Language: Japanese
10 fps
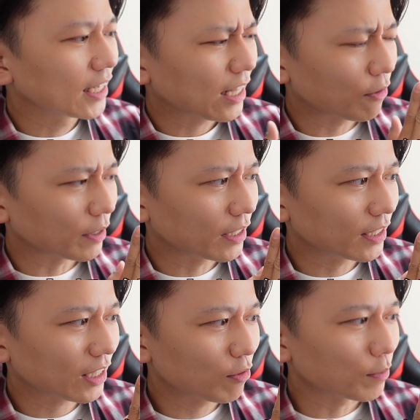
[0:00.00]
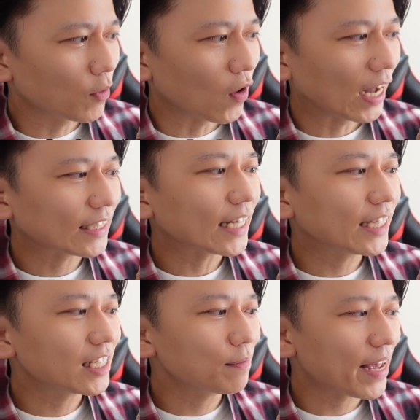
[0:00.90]
頼む頼む、もう当たっ
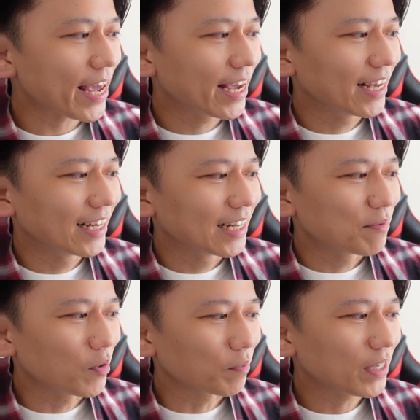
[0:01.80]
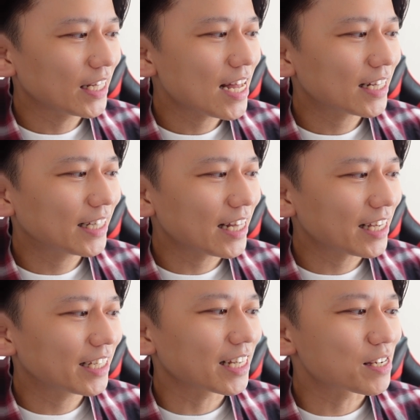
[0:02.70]
てしまえ。もうみんな出
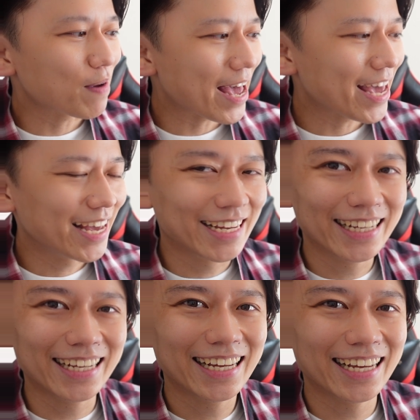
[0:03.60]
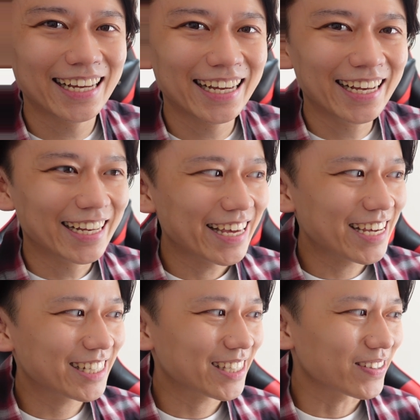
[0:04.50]
てきてしまえ。
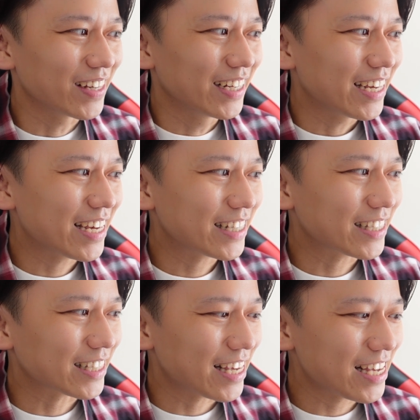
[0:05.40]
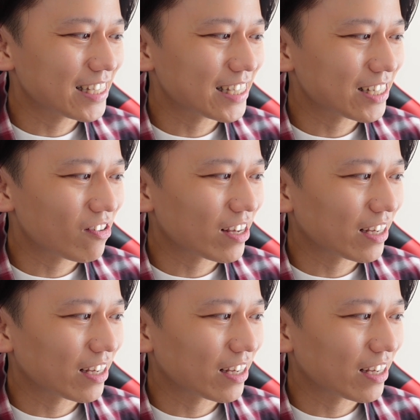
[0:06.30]
エース、エース、エース、来い、来